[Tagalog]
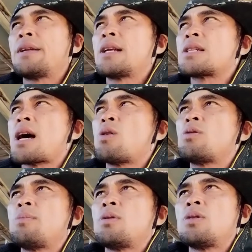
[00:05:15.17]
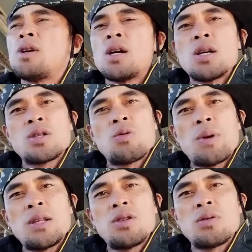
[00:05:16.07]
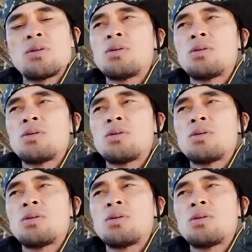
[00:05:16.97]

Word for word: na sahod mo. So medyo